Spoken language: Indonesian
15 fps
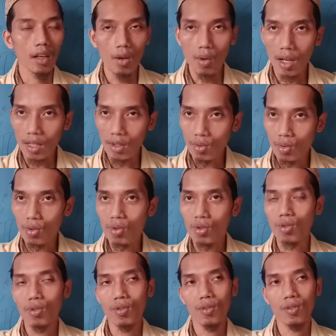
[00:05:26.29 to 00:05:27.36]

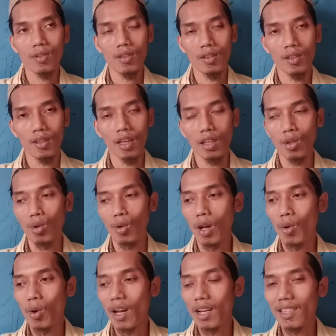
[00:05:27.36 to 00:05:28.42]
Kaukasus ya atau
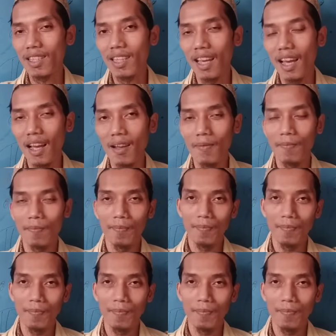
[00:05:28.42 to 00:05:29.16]
Kaukasia